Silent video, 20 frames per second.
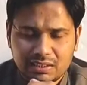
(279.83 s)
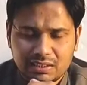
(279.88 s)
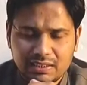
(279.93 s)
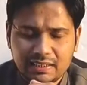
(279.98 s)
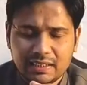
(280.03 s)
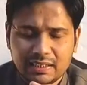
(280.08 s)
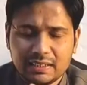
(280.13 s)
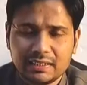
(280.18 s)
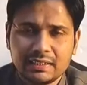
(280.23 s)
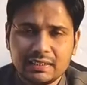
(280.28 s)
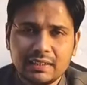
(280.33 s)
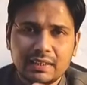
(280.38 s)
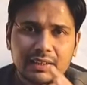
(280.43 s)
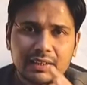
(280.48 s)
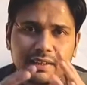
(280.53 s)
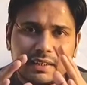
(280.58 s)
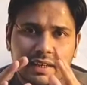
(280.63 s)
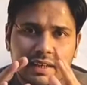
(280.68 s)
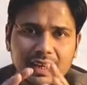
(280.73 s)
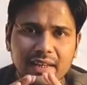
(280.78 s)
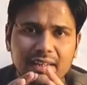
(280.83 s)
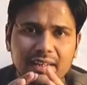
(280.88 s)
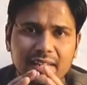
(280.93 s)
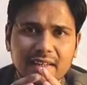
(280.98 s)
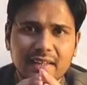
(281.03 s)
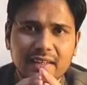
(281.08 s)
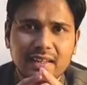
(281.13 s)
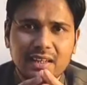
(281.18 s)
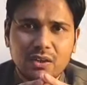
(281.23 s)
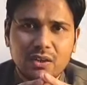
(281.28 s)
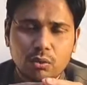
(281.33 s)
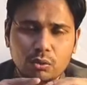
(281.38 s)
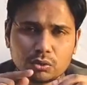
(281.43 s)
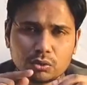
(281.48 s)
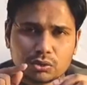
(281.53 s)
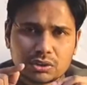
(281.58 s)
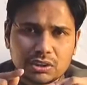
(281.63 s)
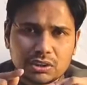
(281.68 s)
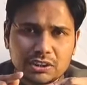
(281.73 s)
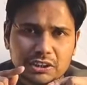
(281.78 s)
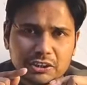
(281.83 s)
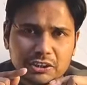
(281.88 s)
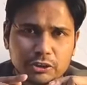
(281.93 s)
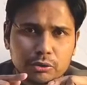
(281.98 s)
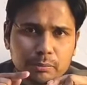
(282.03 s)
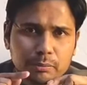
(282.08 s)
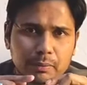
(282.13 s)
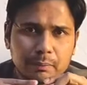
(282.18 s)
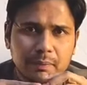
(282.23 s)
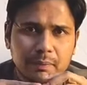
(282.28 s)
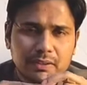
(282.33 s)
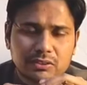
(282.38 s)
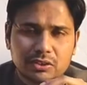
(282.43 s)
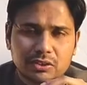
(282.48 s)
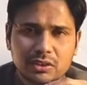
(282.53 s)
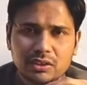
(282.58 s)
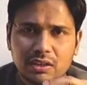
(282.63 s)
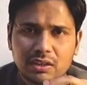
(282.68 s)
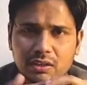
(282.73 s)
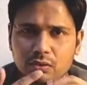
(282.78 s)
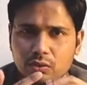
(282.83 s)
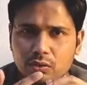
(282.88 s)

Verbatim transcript: ठीक है ड्राई करना है और उसका टिश्यू पेपर जो है